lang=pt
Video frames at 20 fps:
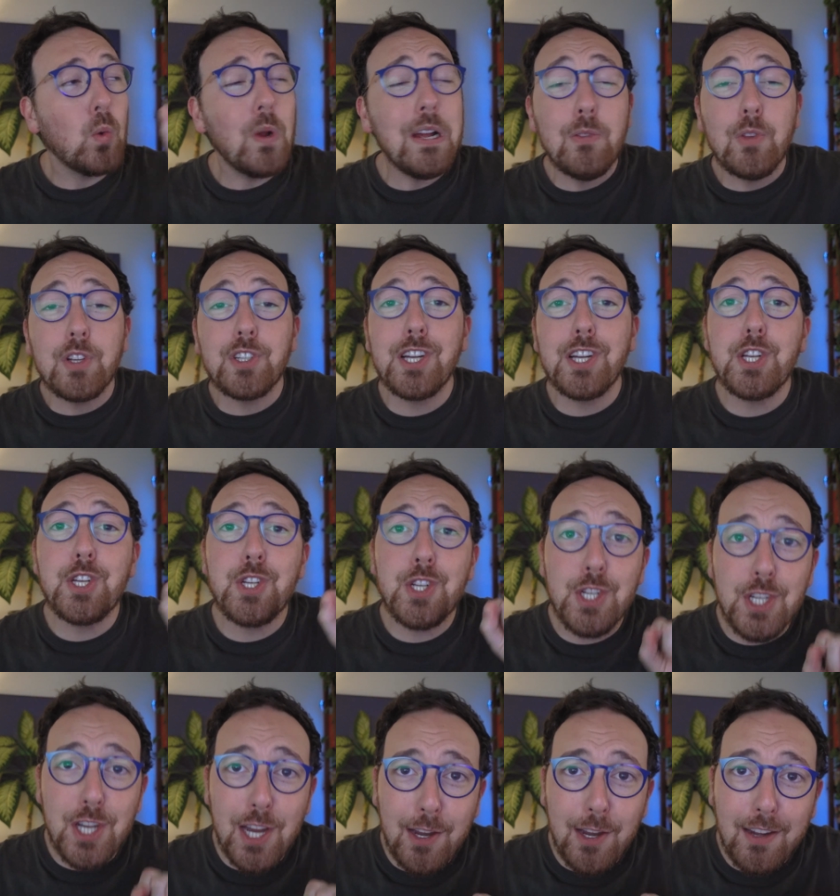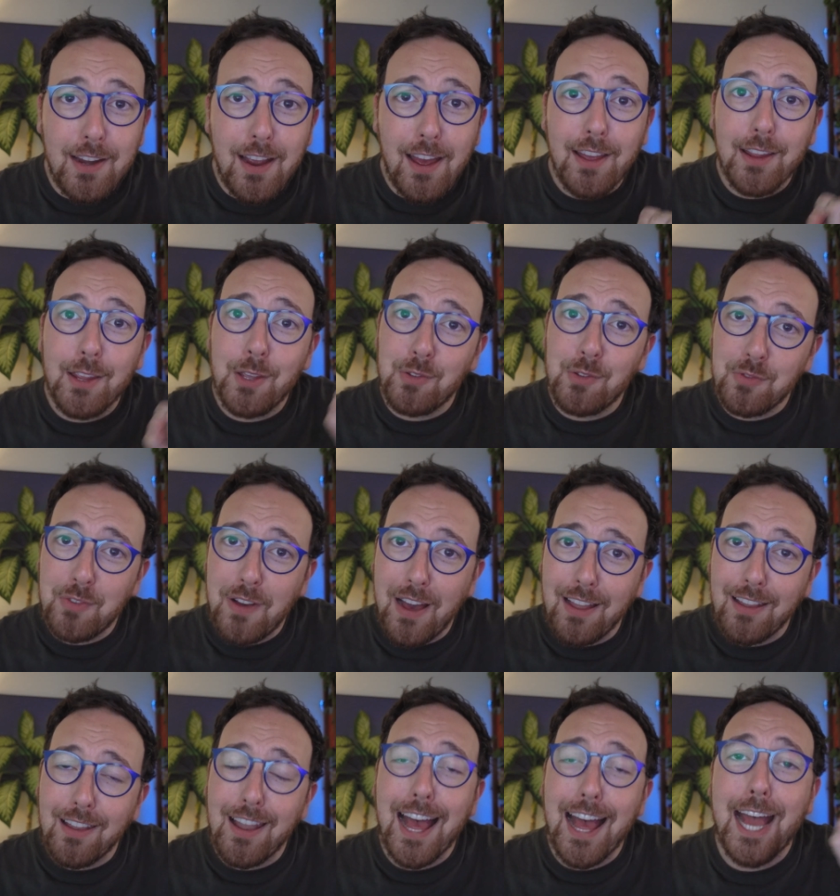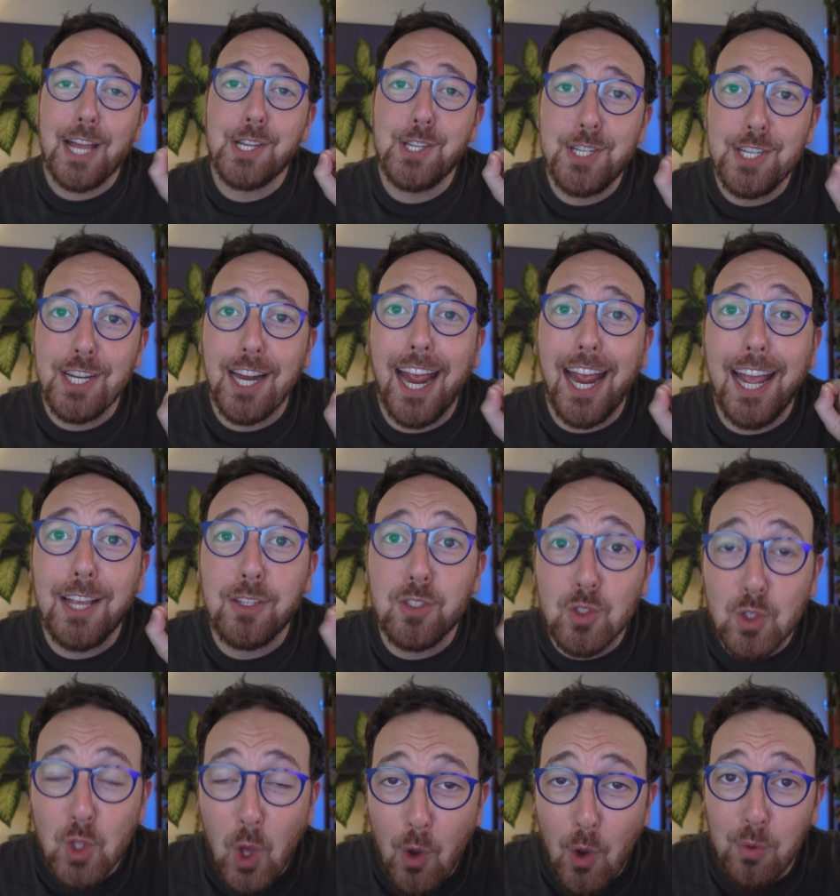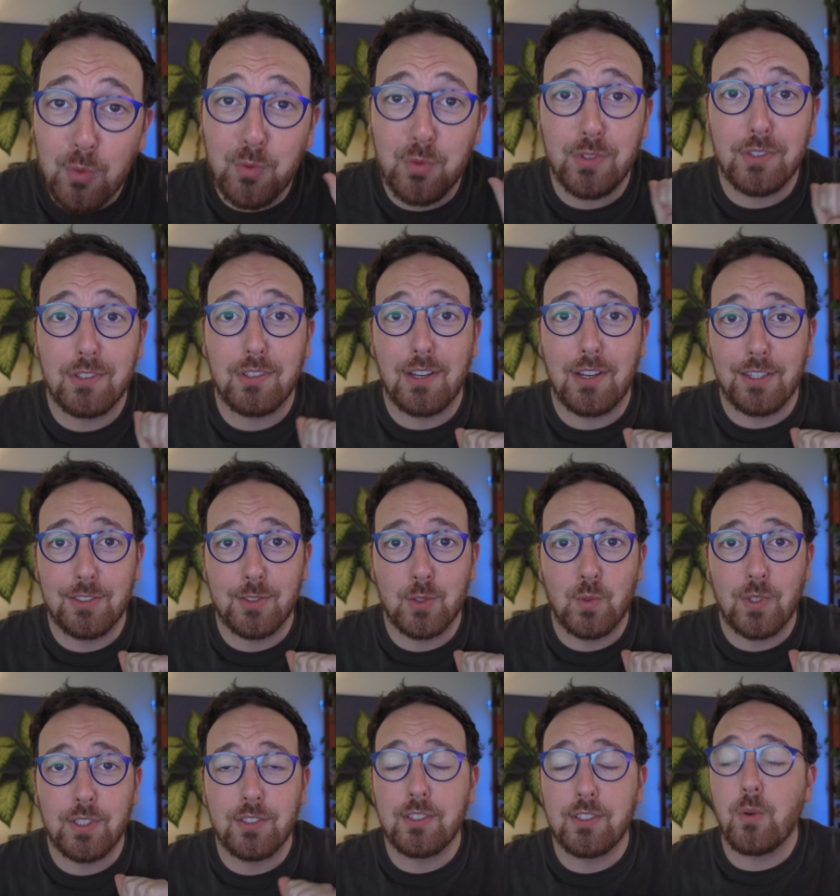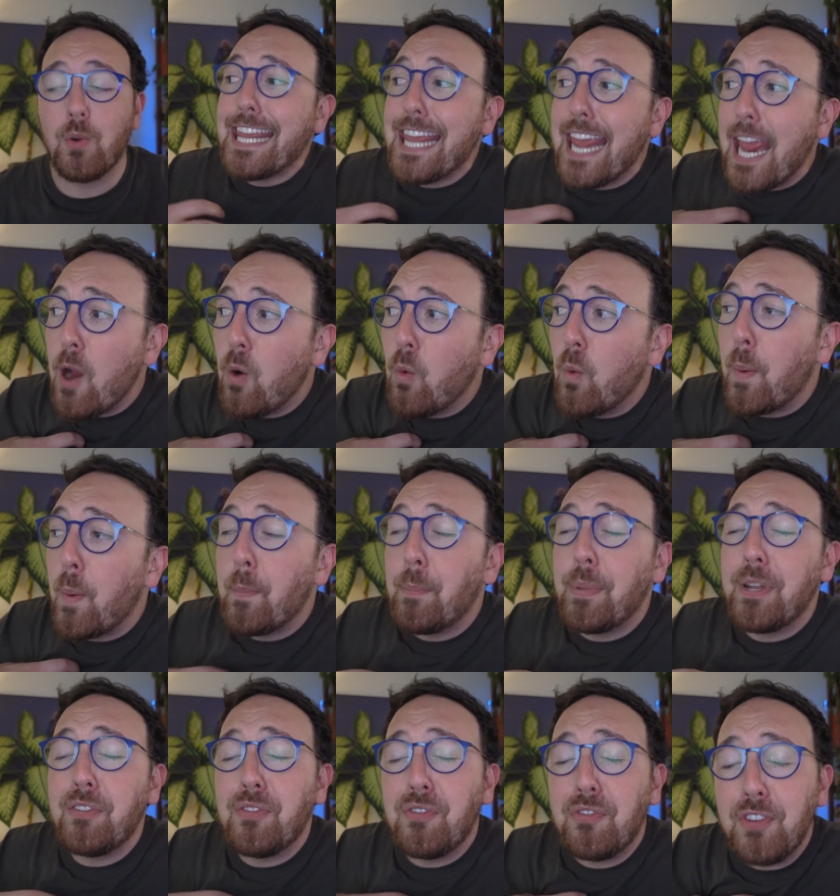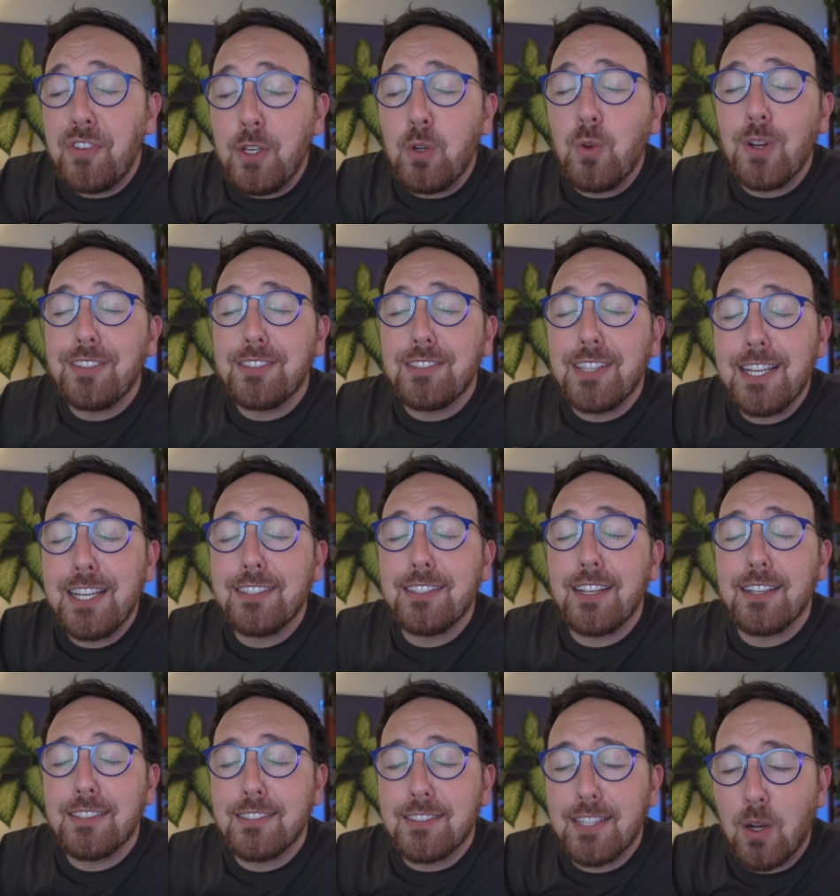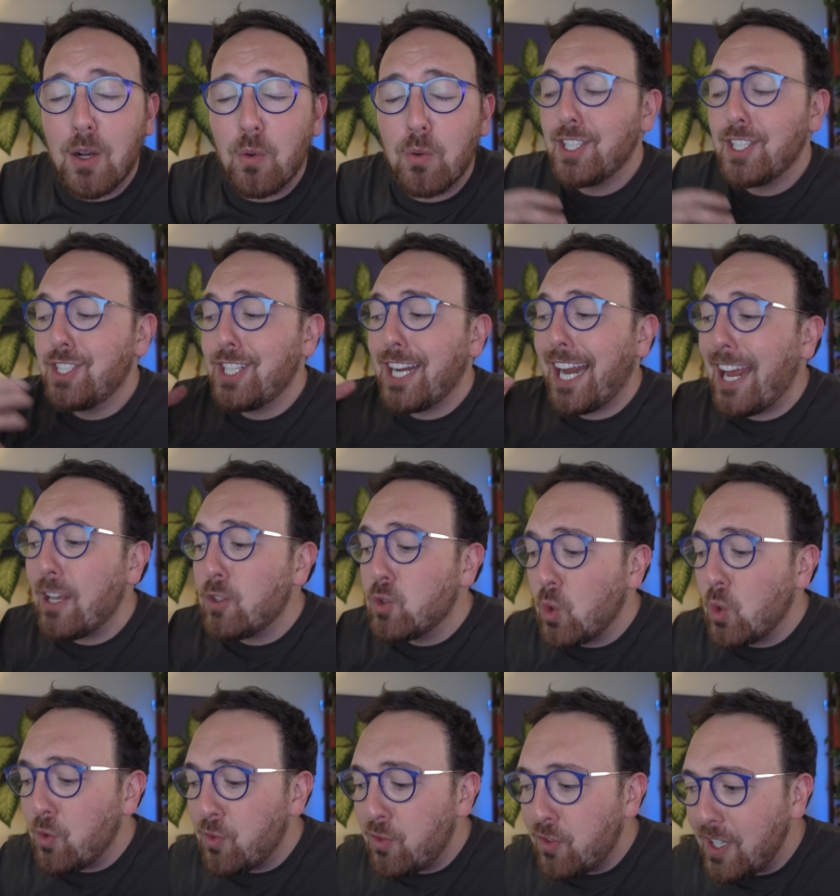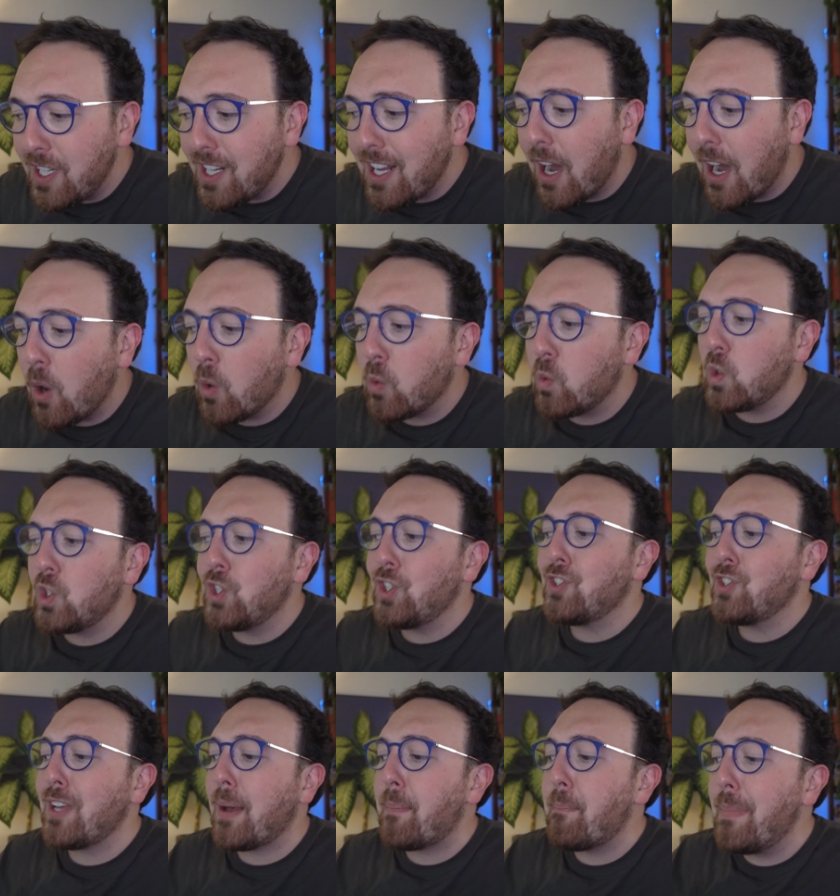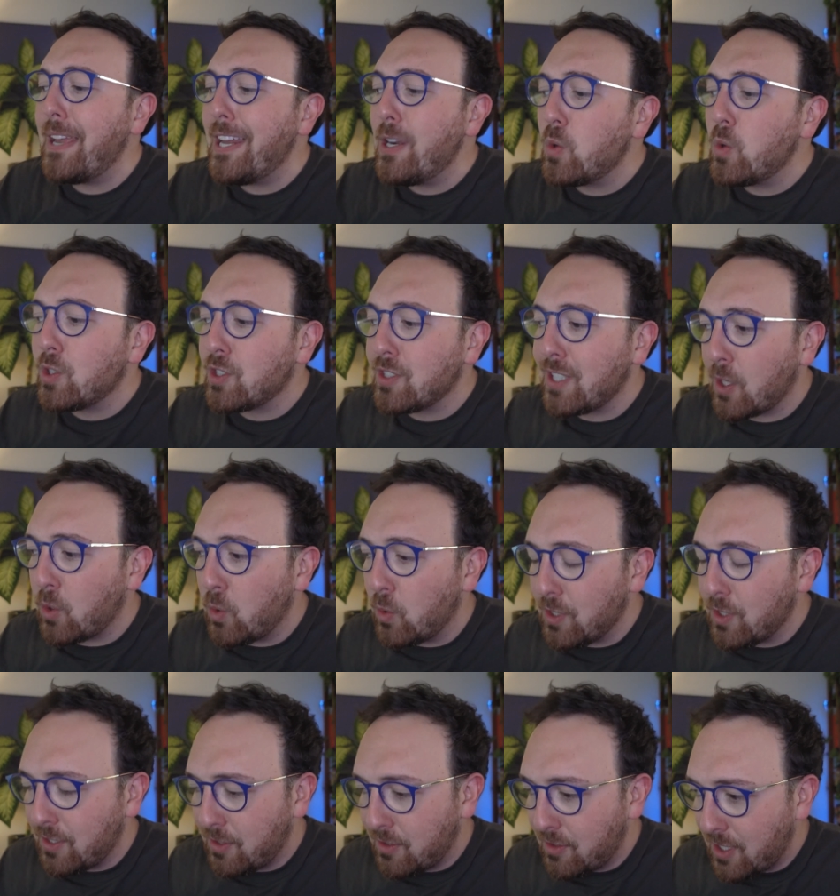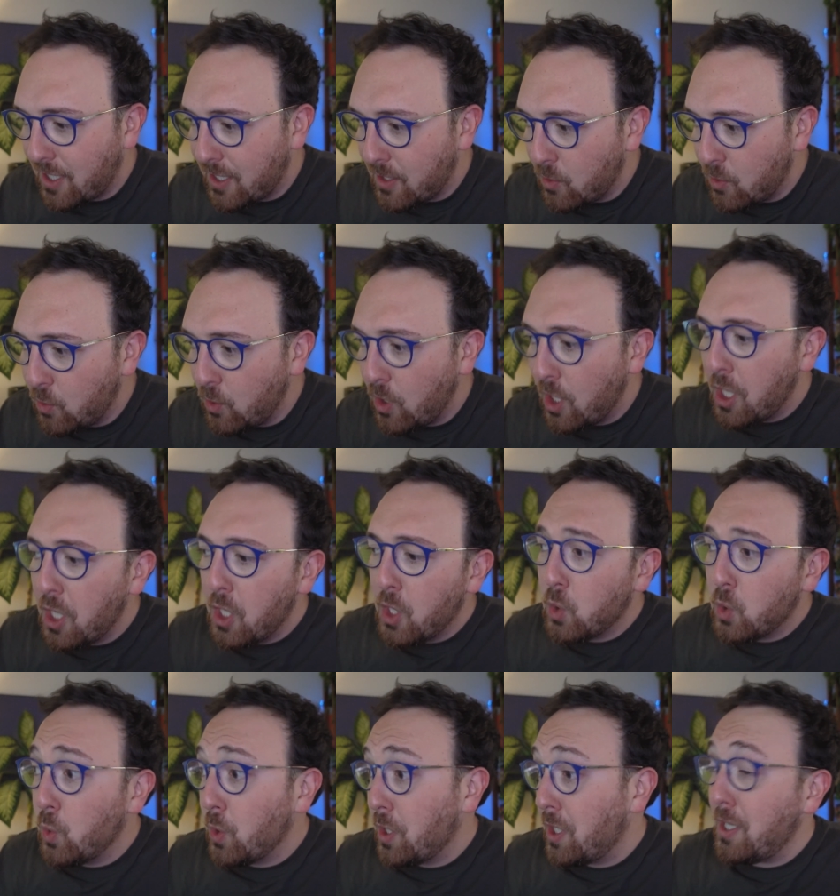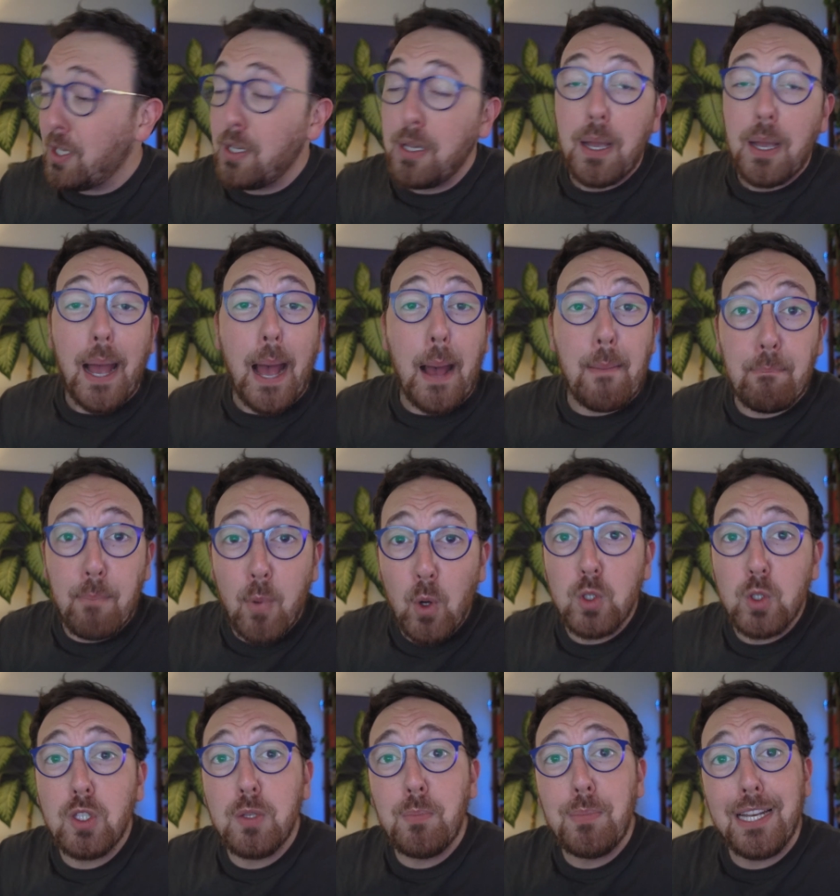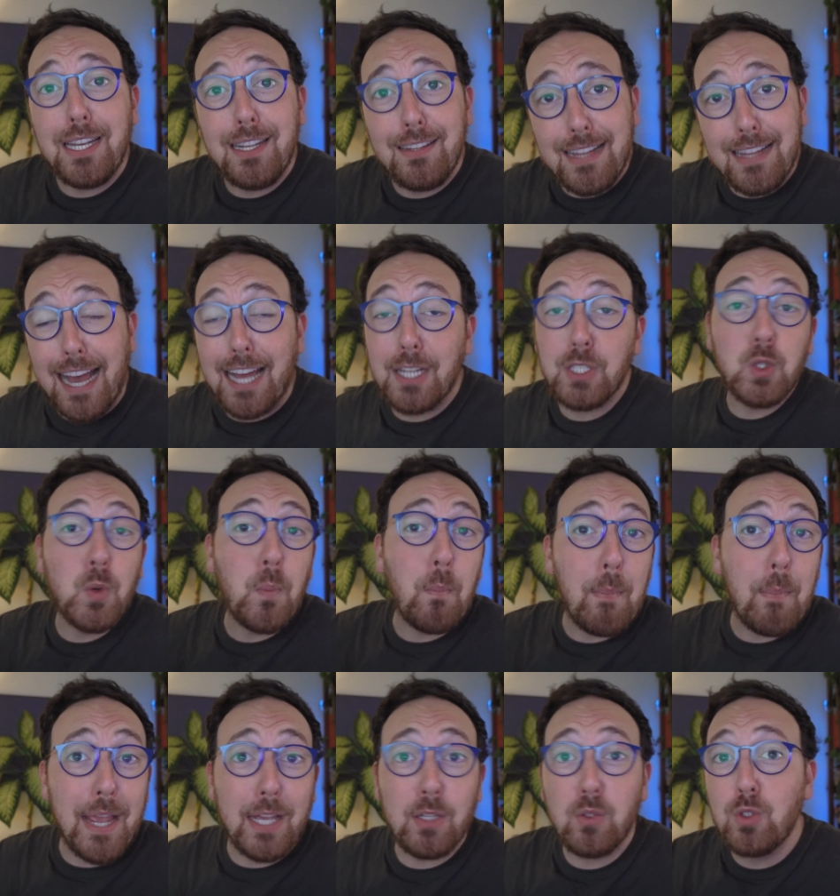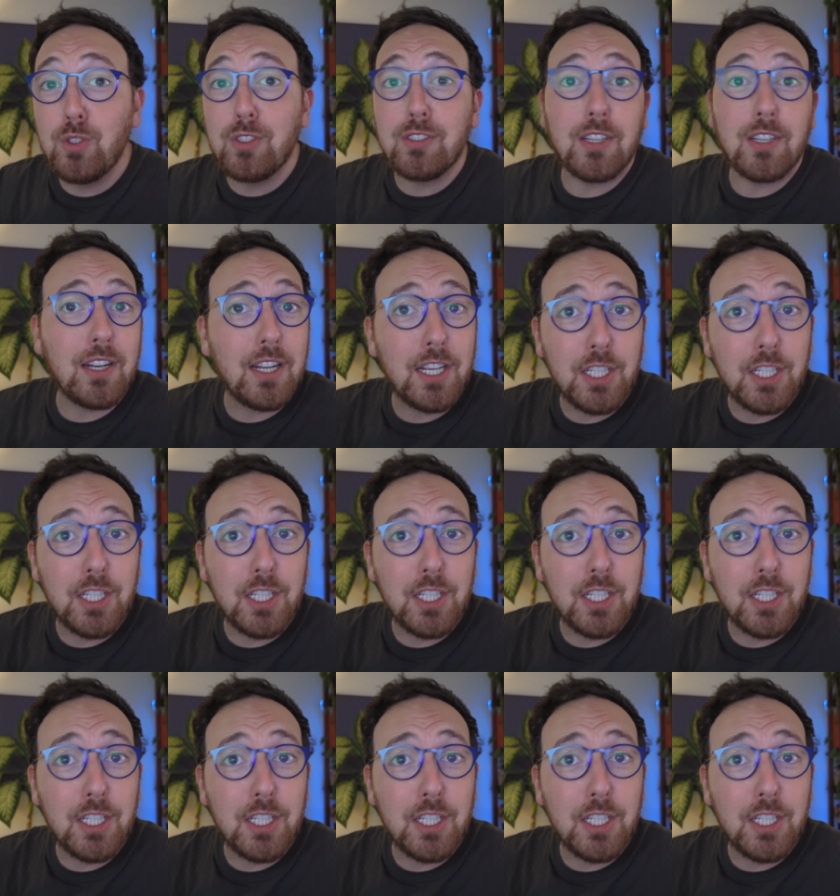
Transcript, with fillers: Quando a gente chega e fala, a gente resolve a situação. E eu prefiro a sensação de resolver algo, de saber o que está acontecendo, do que a possibilidade, o medo de ser